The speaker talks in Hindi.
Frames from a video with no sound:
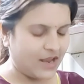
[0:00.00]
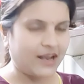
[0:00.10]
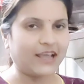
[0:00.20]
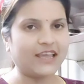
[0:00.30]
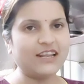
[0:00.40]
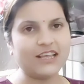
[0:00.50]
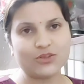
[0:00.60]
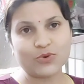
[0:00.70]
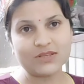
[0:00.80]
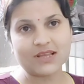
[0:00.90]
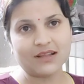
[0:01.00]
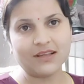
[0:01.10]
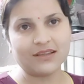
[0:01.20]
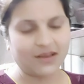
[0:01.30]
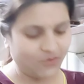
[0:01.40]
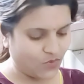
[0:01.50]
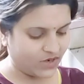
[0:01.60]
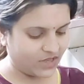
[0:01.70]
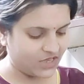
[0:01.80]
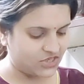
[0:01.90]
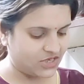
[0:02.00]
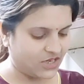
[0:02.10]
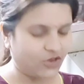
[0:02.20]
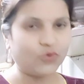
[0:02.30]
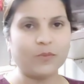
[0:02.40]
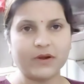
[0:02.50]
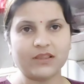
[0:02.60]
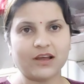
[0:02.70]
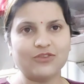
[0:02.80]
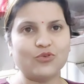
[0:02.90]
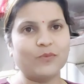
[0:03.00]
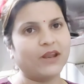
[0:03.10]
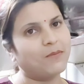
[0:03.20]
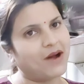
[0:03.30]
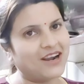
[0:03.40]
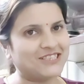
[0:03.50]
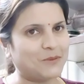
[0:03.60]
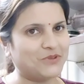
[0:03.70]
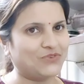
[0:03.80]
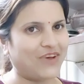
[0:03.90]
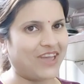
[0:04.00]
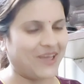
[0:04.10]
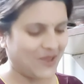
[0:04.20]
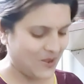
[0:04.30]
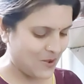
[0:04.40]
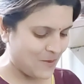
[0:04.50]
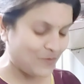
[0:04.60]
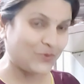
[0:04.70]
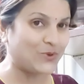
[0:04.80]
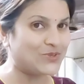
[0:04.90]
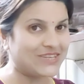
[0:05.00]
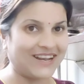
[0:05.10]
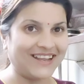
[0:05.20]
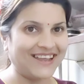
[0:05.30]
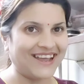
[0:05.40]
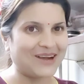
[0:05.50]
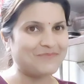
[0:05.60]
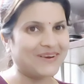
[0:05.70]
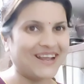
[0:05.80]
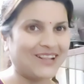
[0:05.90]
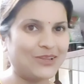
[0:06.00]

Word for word: लेकिन ये थोड़ा ज़्यादा था वन के के ऊपर था तो मैंने बाहर से पिसवाया है तो चलिए अब बनाती